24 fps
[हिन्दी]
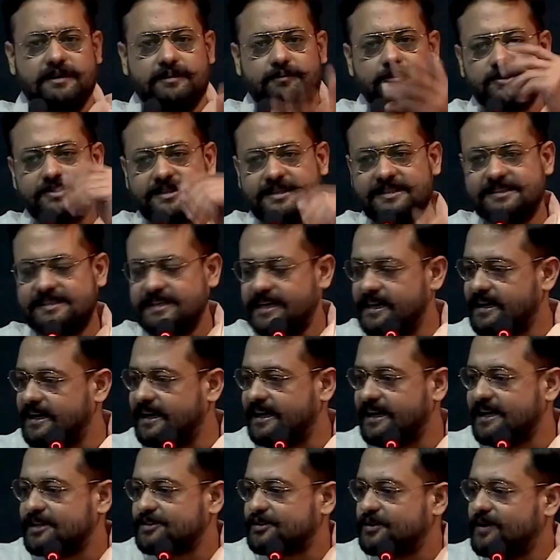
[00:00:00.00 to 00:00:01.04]
मुश्किल से एक
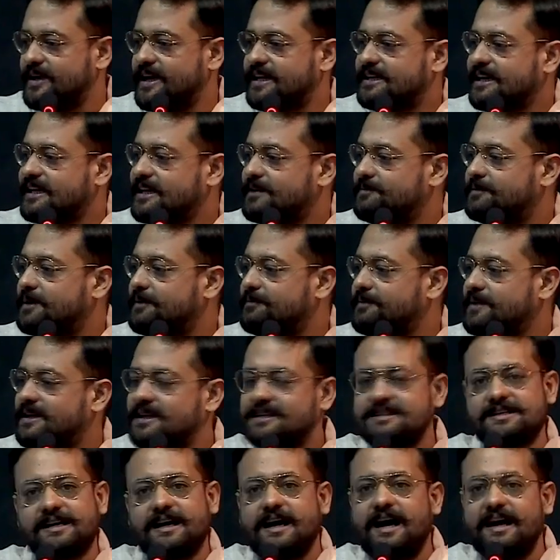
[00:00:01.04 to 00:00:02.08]
घंटा सोया था कि मम्मी ने
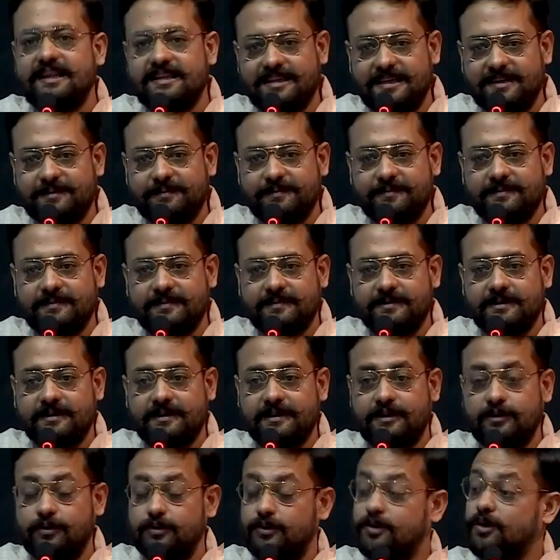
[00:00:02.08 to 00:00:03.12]
जगा दिया
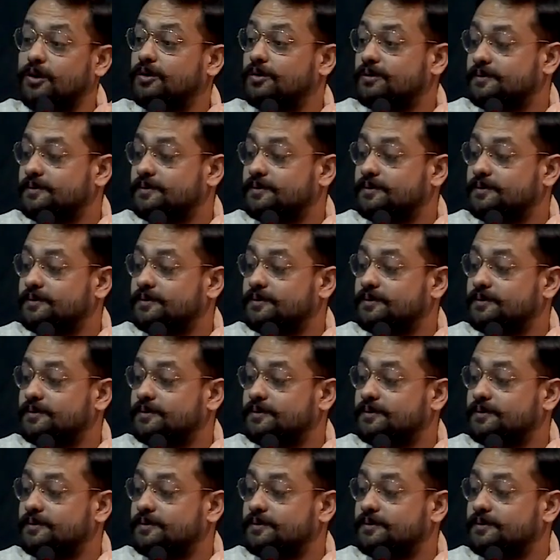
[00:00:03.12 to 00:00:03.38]
कि उठो